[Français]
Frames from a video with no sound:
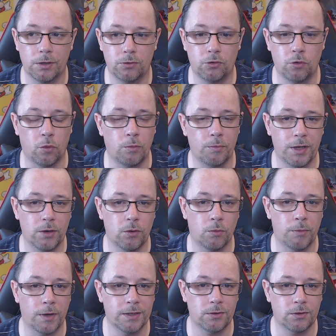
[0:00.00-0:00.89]
tomber
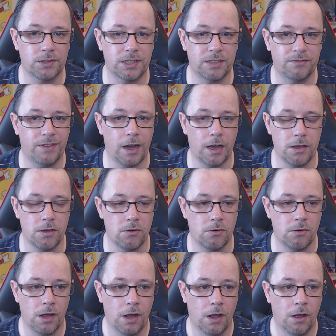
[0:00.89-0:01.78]
aux mains de ces
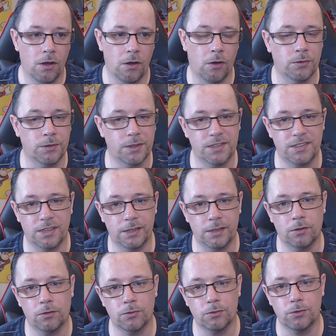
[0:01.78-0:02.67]
variants en
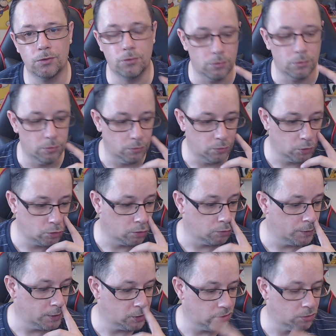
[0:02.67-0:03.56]
essayant de, de,
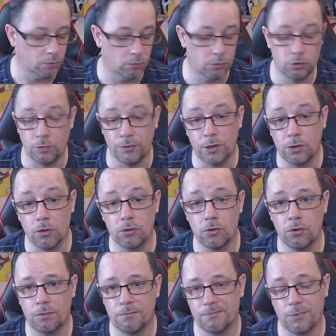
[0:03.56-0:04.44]
sauver, de sauver
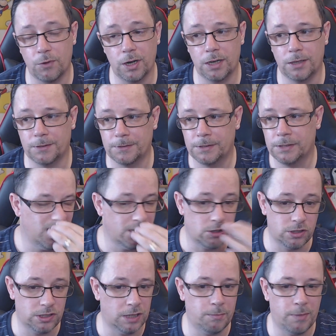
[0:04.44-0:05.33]
Coco. Voilà. Hein.
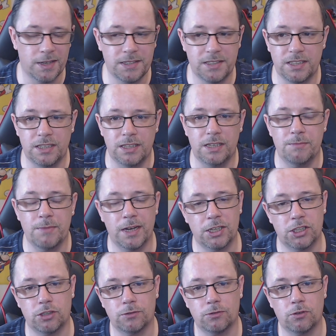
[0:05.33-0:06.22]
Je sais pas si
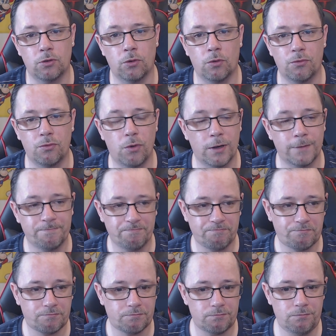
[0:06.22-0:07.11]
l'image que l'on voit
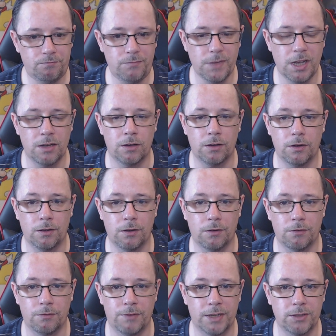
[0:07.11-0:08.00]

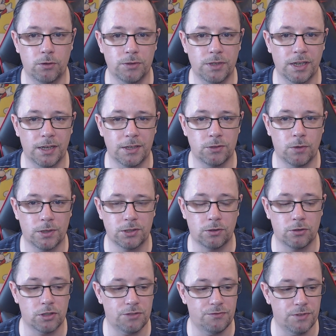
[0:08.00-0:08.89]
euh, va donner raison à
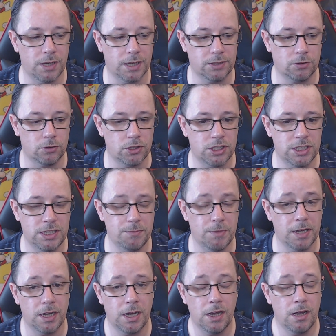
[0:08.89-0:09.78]
ce que je dis,
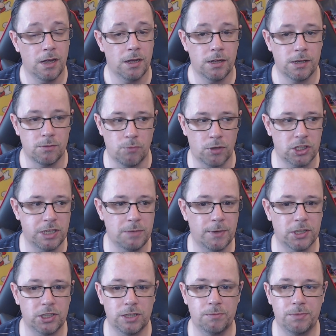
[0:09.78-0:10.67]
mais moi je
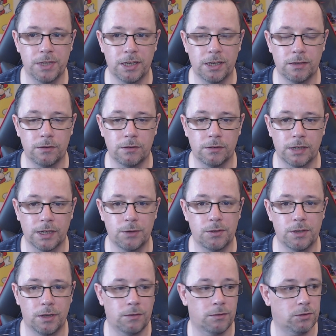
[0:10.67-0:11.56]
l'imagine bien euh,
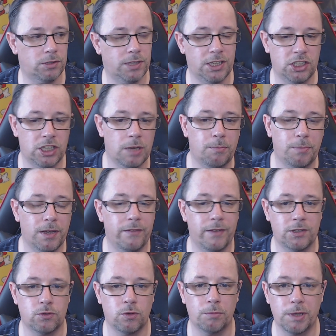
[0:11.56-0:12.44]
euh, s'échapper
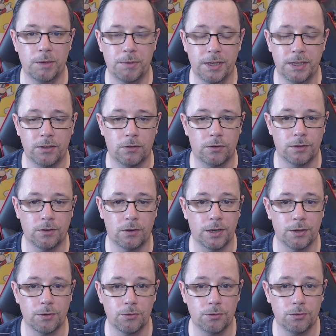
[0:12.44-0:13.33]
avec son bébé dans,
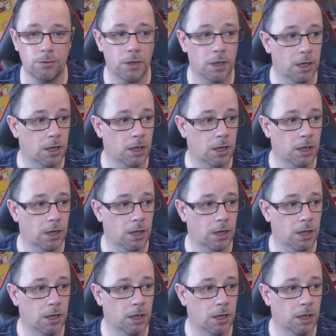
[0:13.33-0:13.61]
les rues,